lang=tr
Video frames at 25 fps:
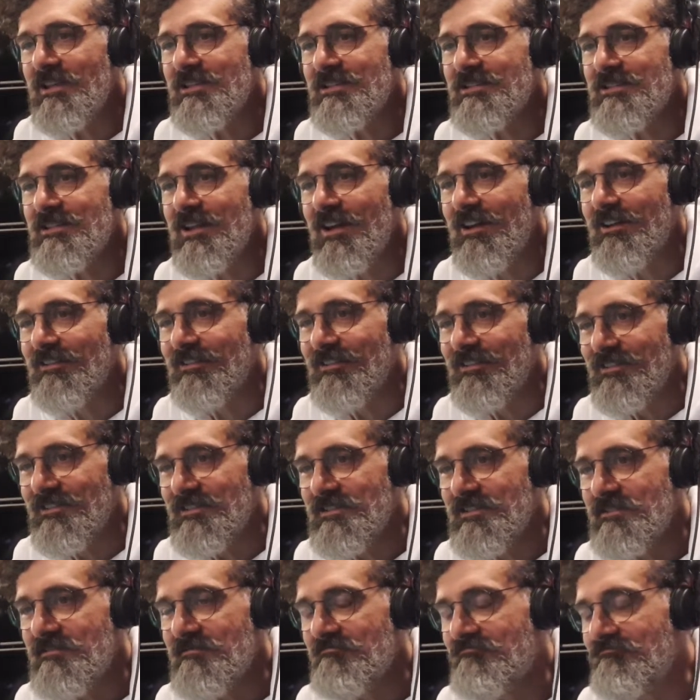
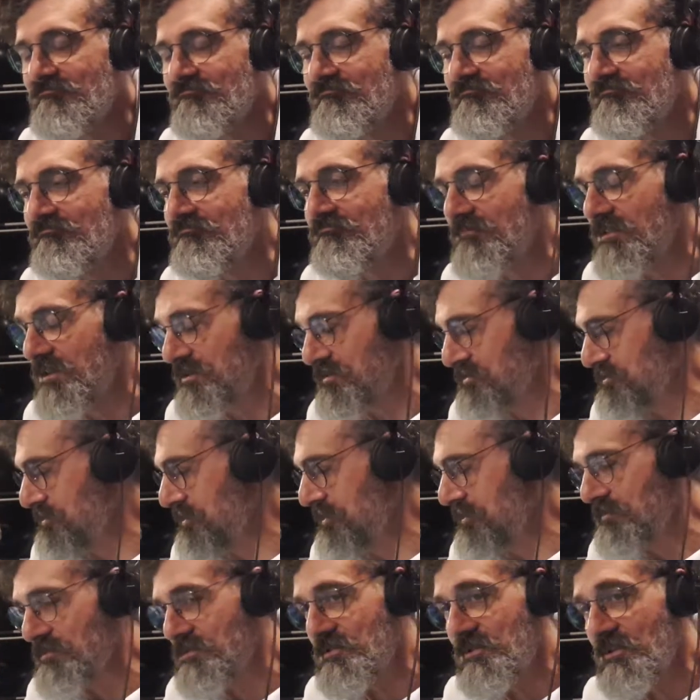isterdiniz?
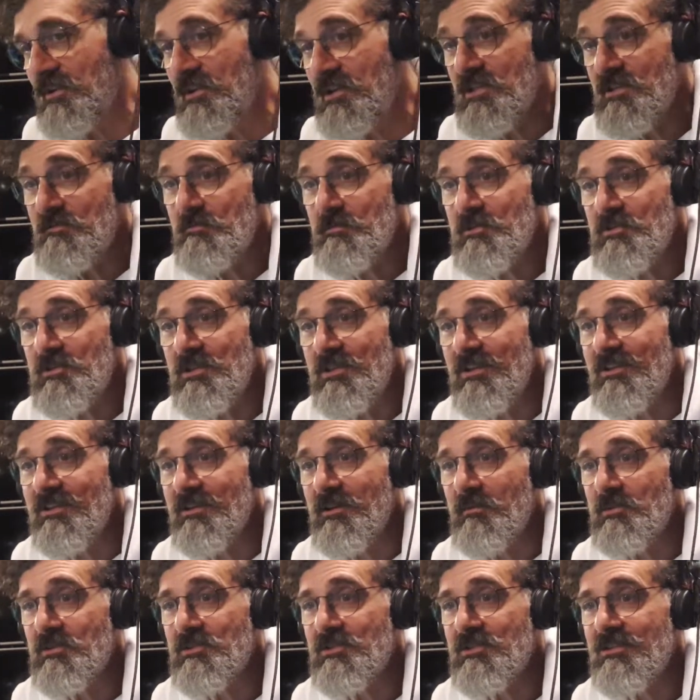Sormuşlar. Hiçbir şey
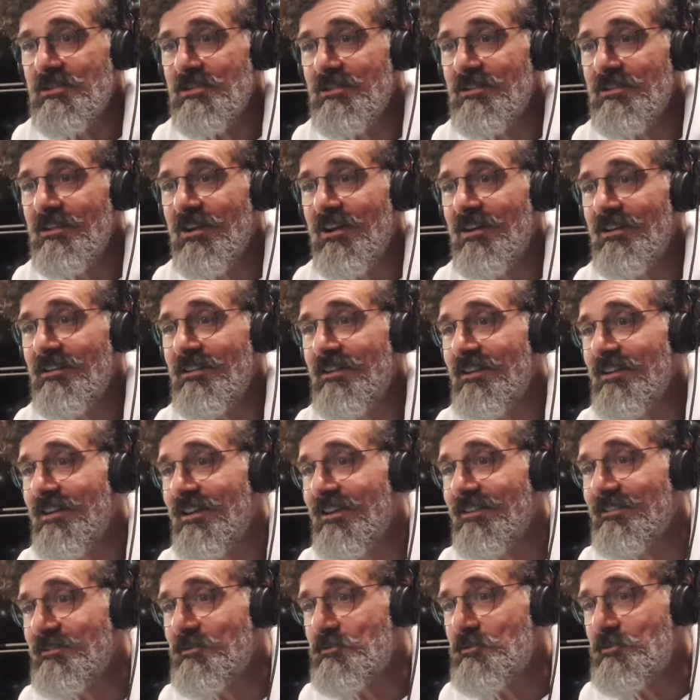demiş. Yine aynı
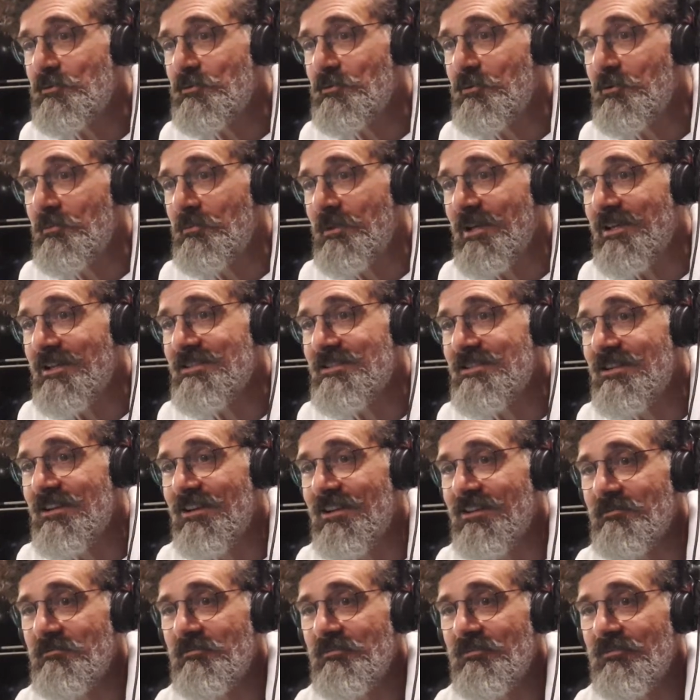hayatı sürdürmek
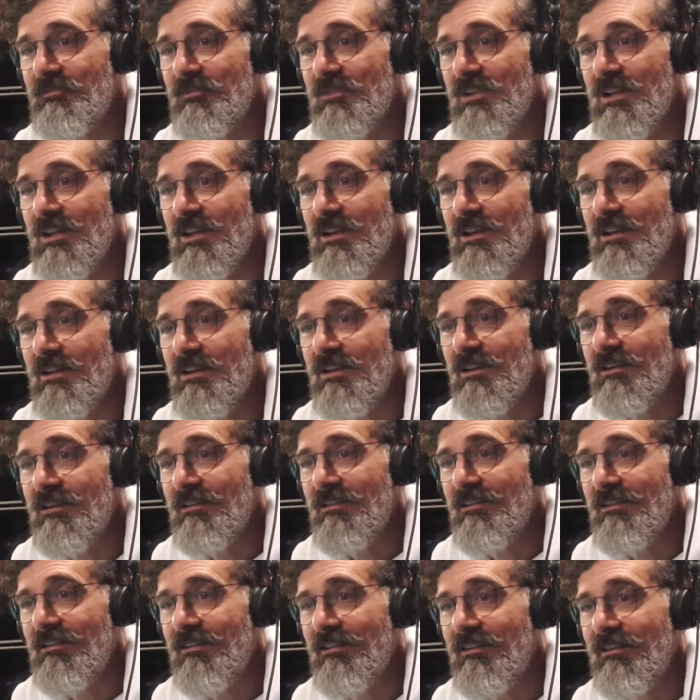isterdim.
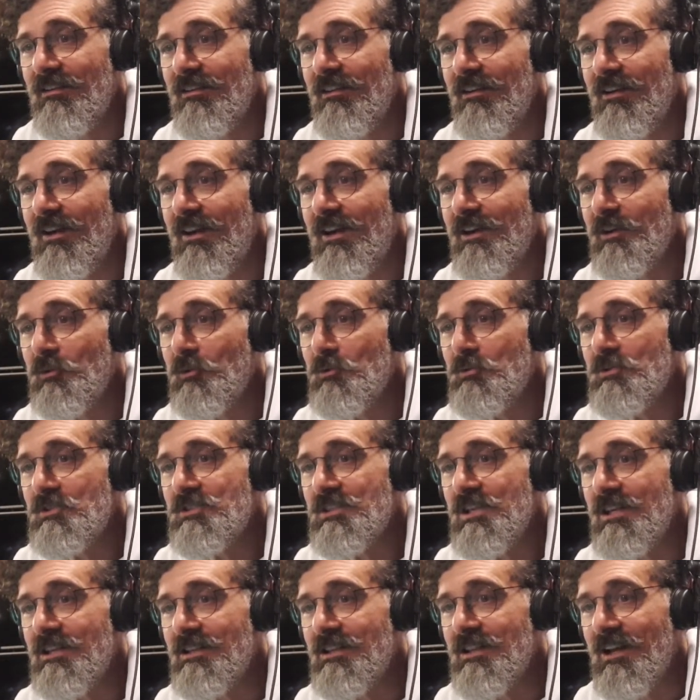Her gün
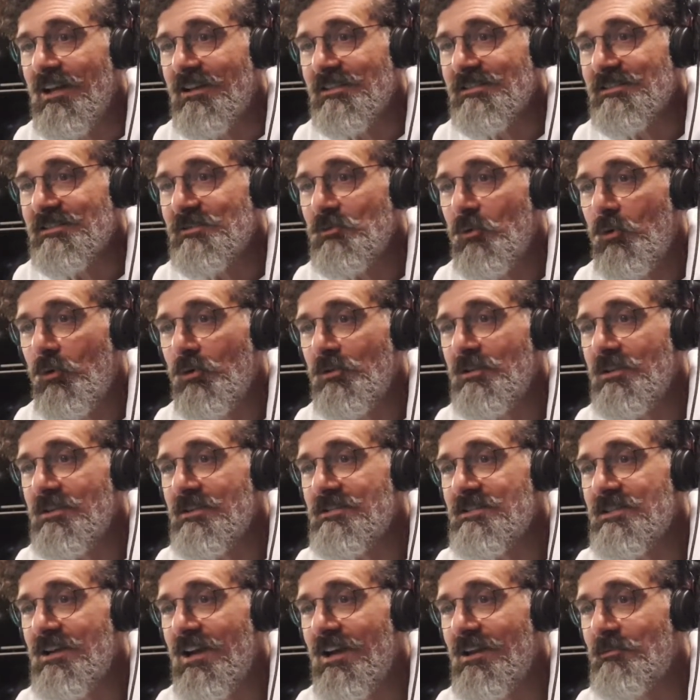işe gidersin,
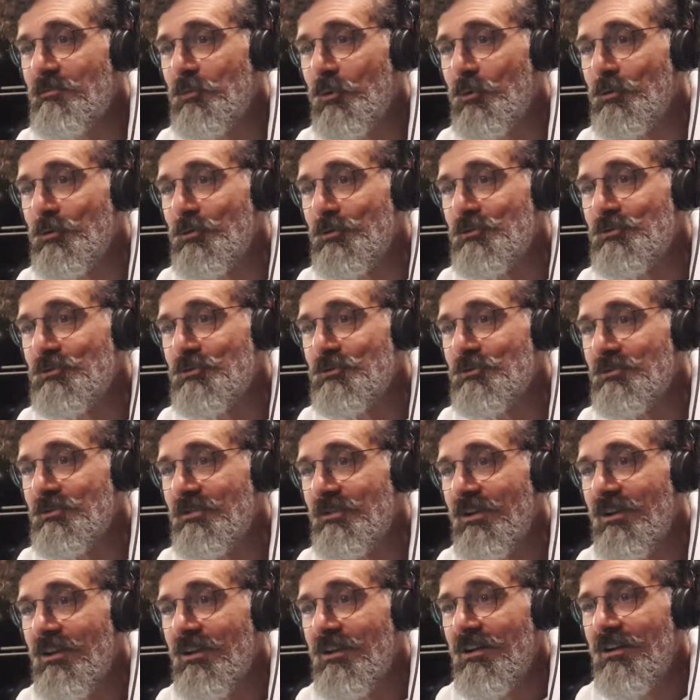holding sahibi olursun.
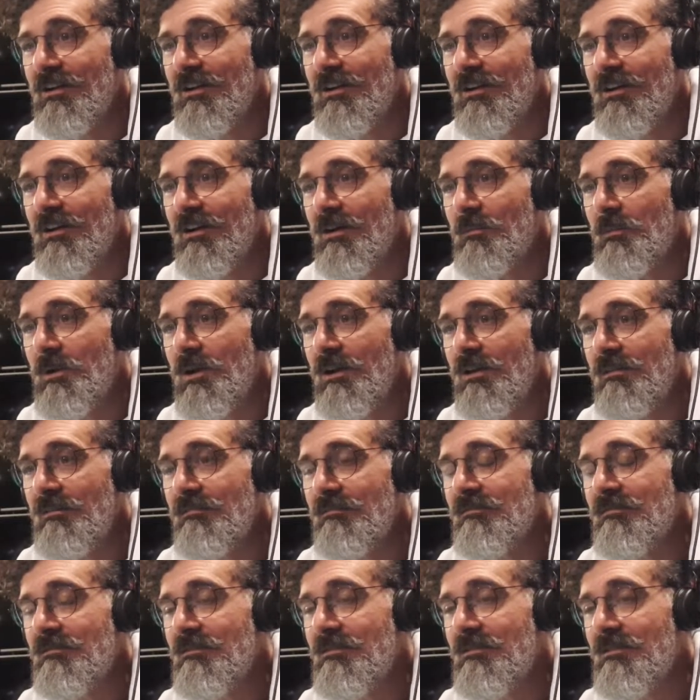Ama
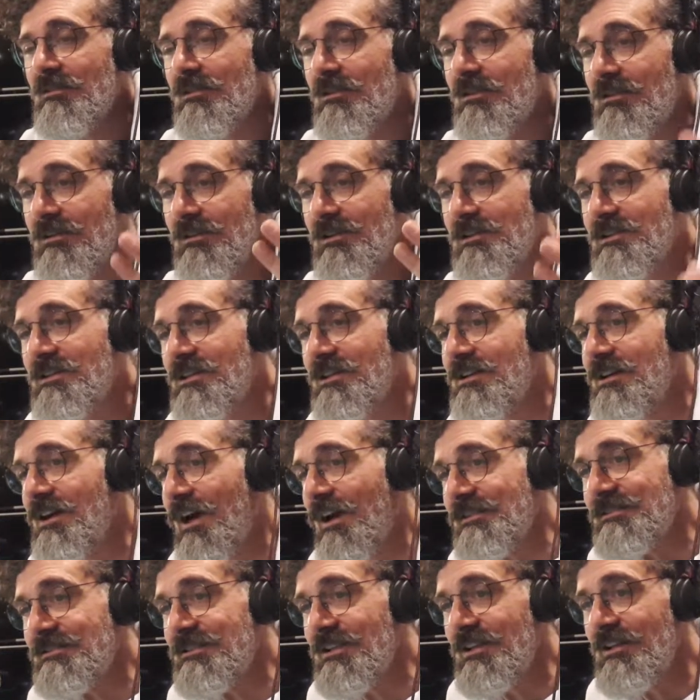e, iki
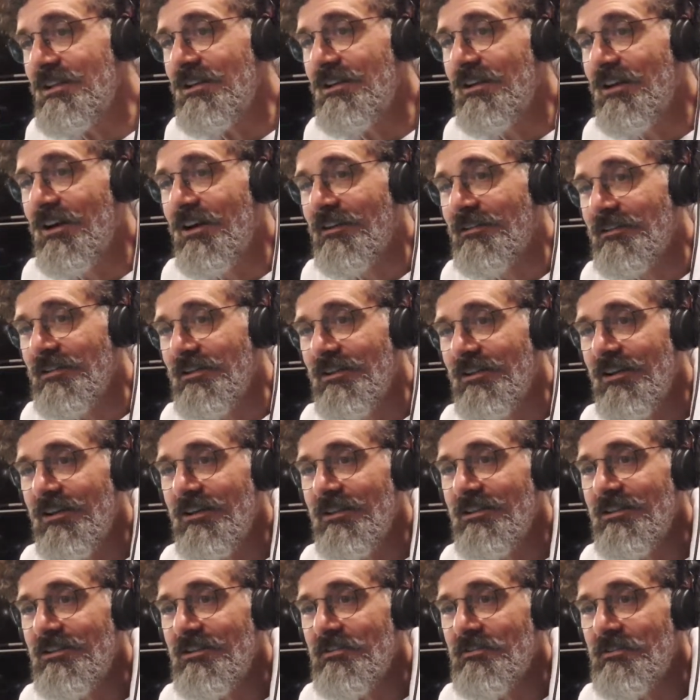gazete ilanıyla
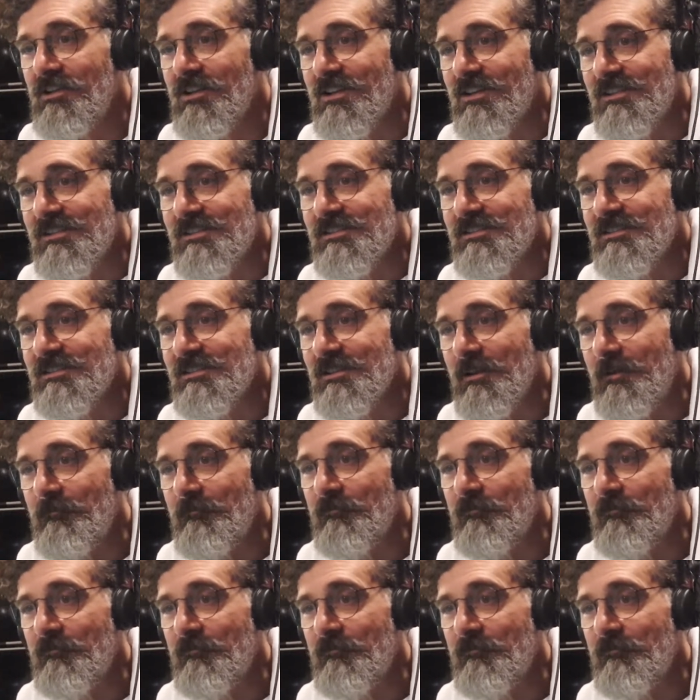gidiverirsin.